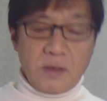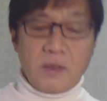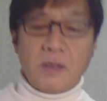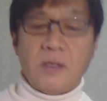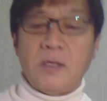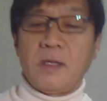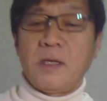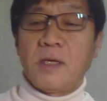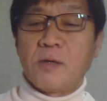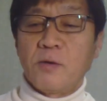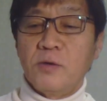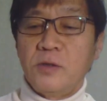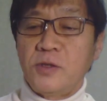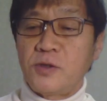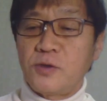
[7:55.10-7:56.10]
えー、これ
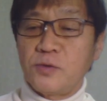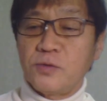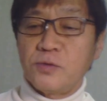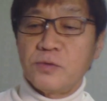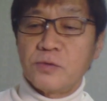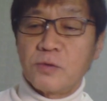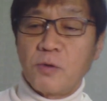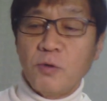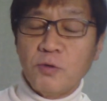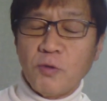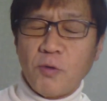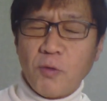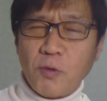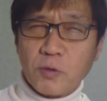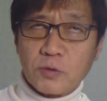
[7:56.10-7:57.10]
25の
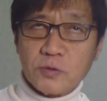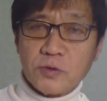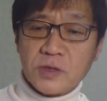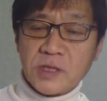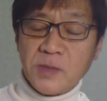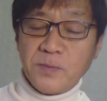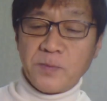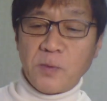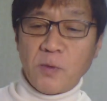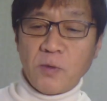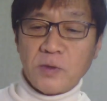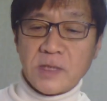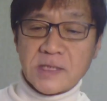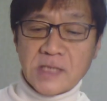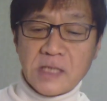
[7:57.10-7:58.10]
北欧新報で
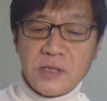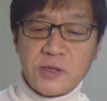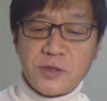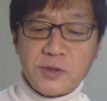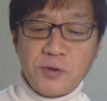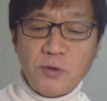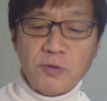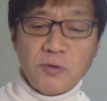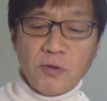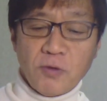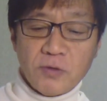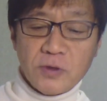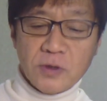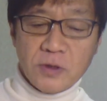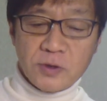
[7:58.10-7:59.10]
すか24の
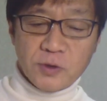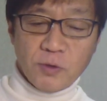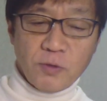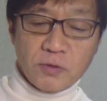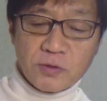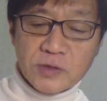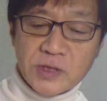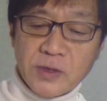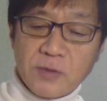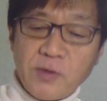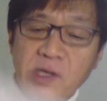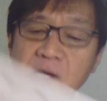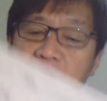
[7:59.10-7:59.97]
情報としてはこれがやっぱ